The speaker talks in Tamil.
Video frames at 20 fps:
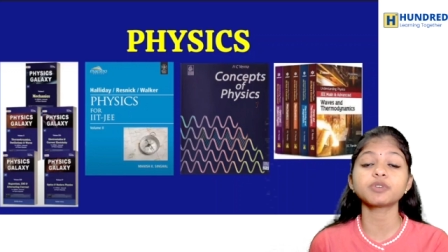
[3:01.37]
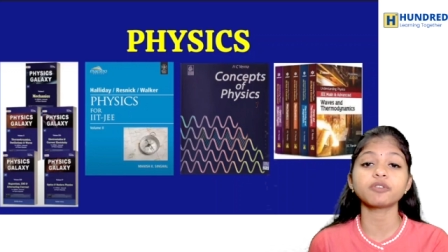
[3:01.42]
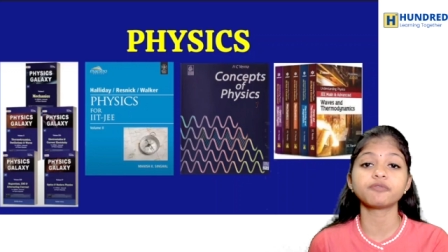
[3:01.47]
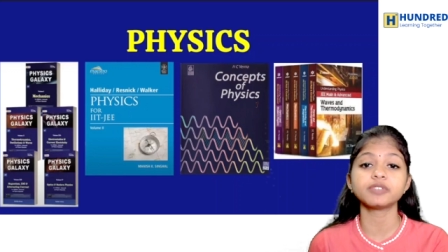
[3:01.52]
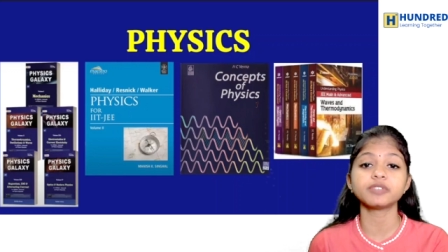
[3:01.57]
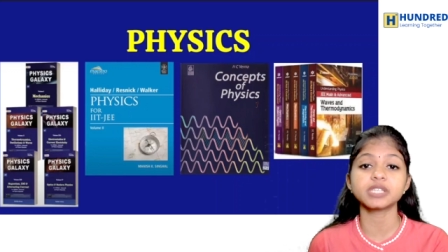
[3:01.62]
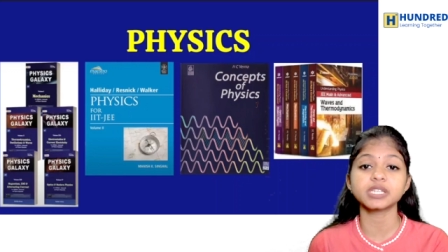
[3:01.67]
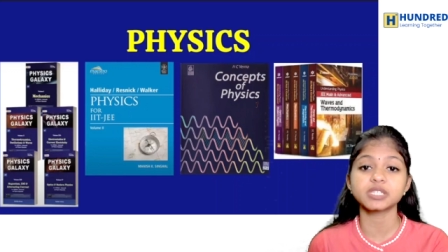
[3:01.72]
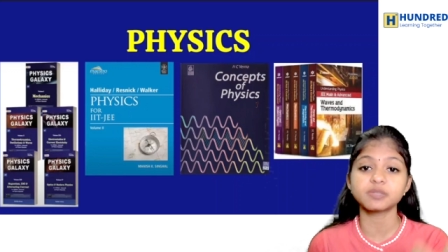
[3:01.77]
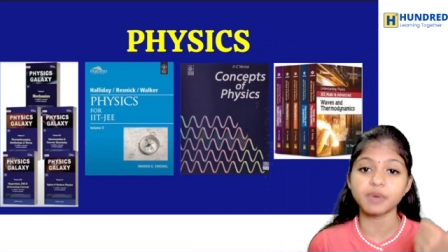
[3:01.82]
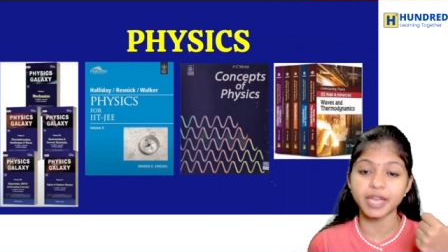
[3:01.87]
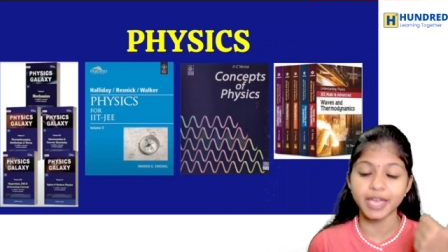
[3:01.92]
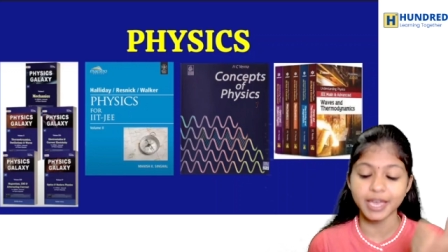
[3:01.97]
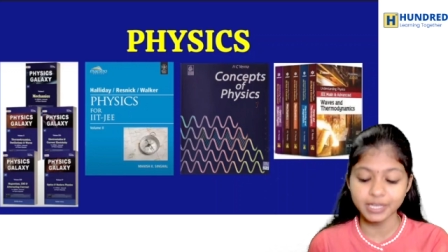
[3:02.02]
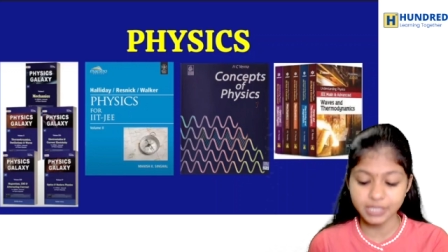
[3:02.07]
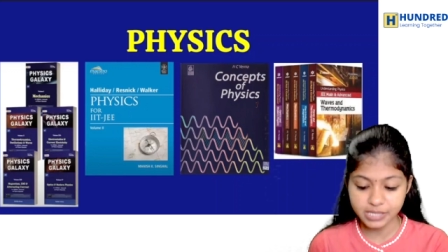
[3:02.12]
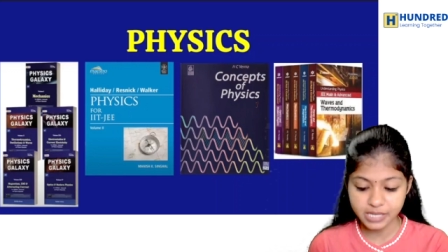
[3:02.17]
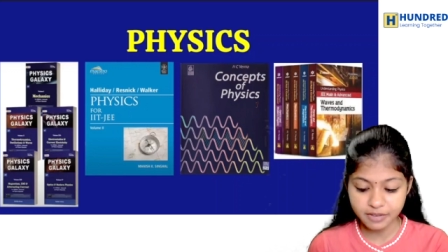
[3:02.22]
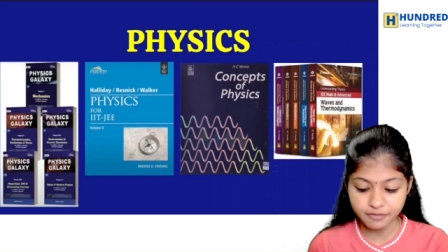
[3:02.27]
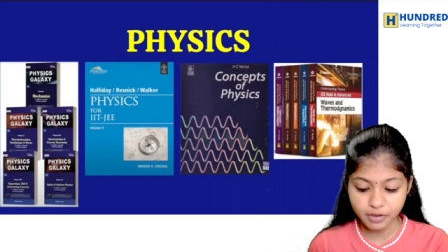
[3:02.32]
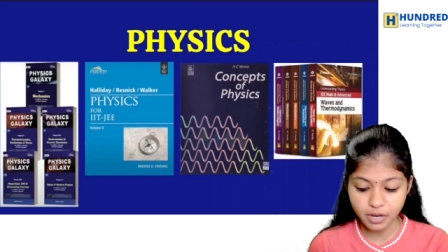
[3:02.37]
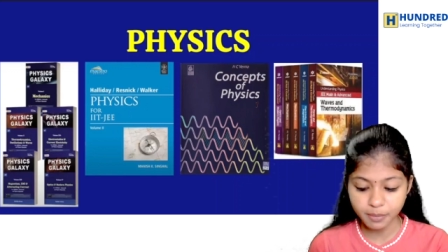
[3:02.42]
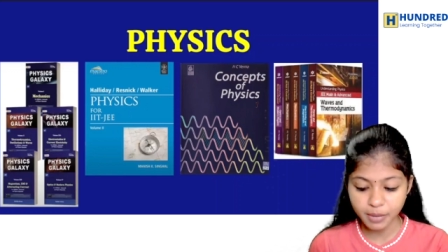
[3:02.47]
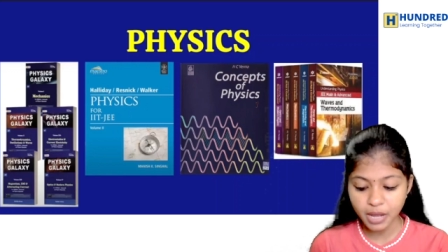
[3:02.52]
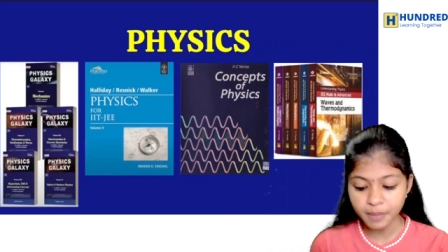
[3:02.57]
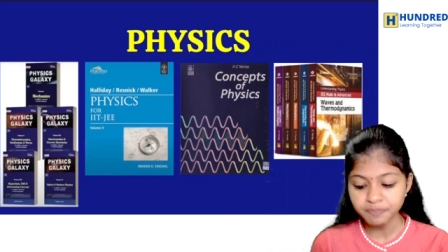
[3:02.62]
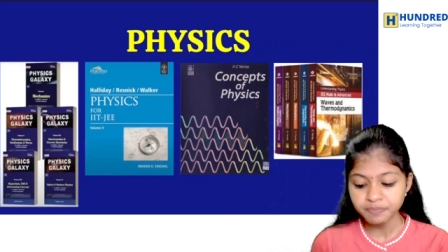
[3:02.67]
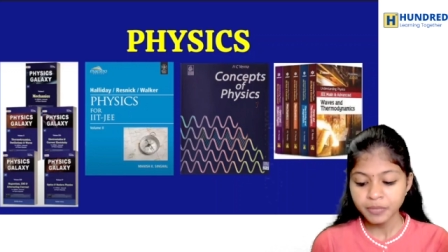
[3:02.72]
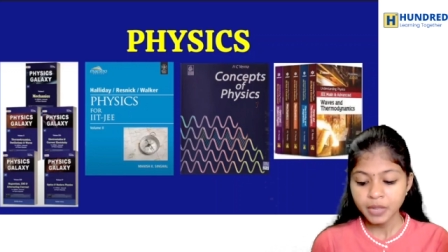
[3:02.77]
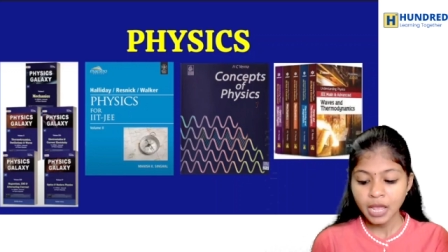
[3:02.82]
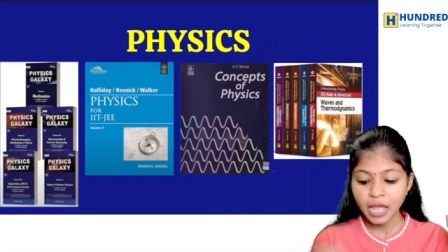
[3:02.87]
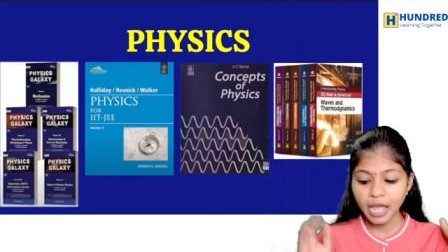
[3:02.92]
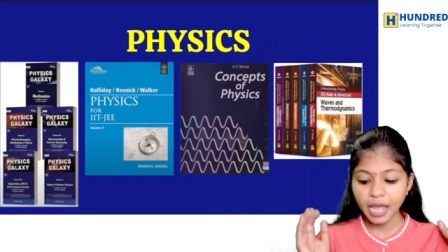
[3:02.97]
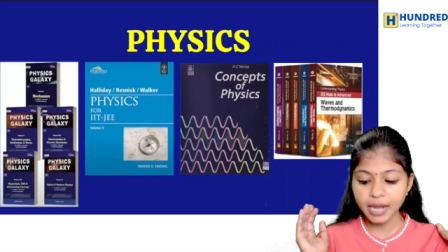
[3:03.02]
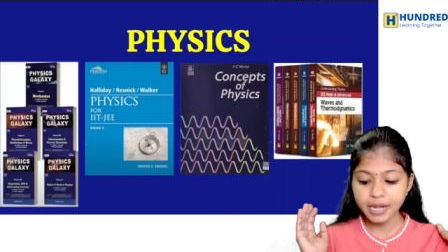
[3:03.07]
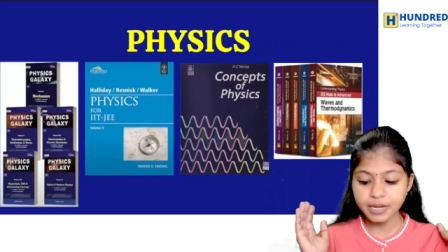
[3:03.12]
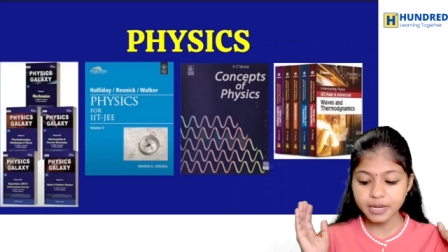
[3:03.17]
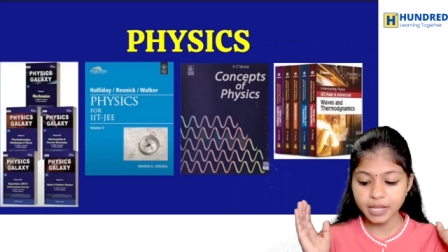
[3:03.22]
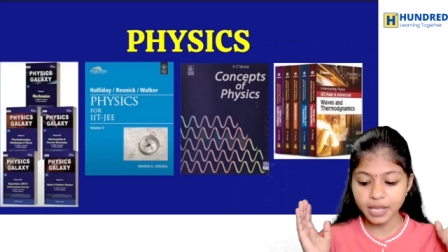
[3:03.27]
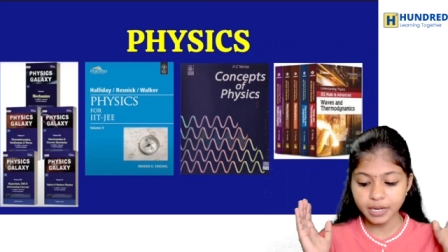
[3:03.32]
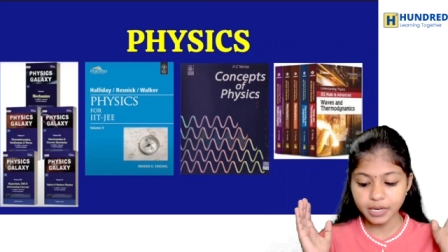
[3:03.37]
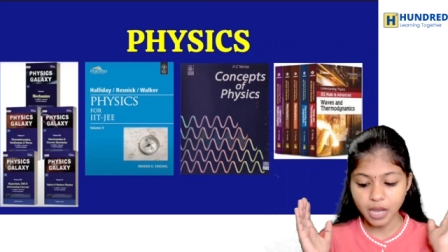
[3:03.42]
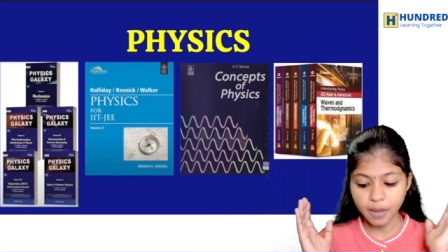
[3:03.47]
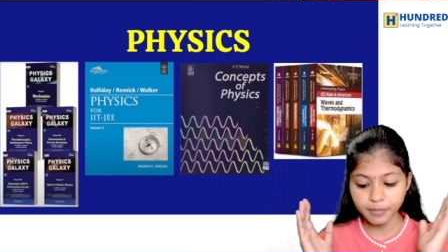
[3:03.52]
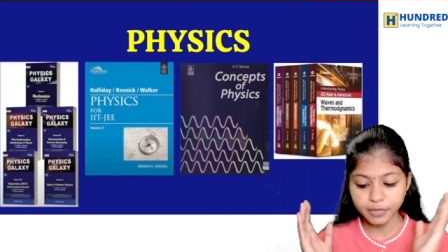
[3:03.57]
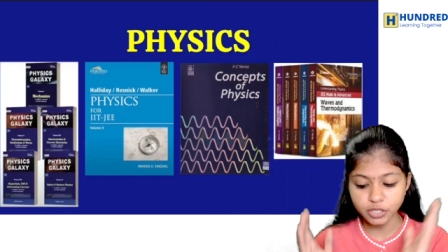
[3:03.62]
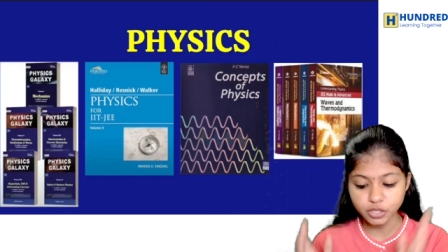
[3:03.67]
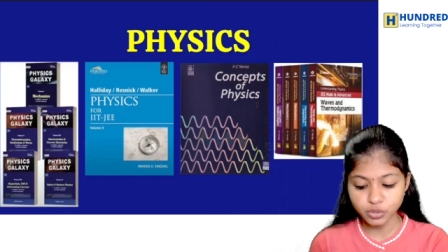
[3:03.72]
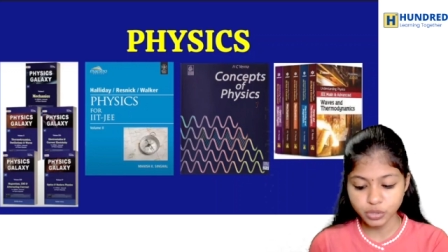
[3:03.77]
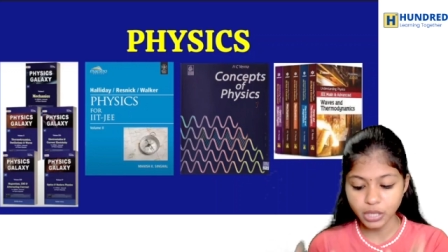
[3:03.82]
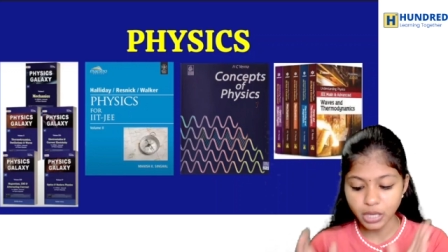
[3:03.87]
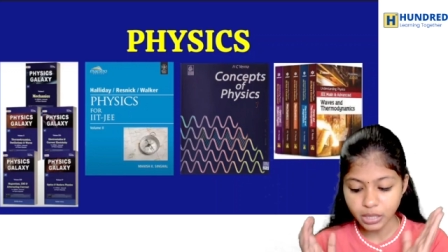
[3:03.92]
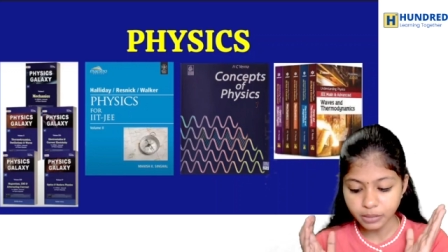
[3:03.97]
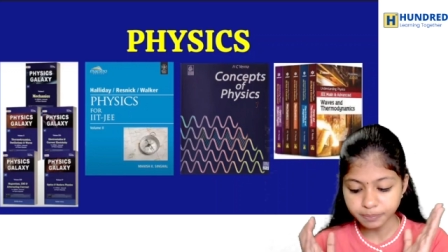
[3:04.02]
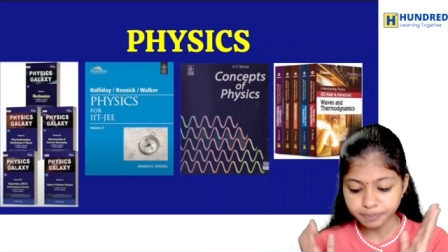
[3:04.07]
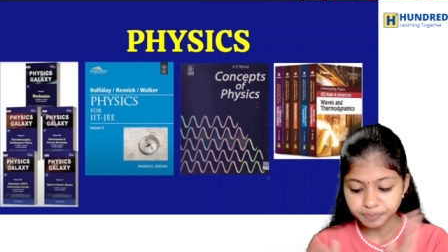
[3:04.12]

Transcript: ஆஃப் பிசிக்ஸ் பை ஹெச் சி வர்மா அண்ட் தென் கமிங் டு த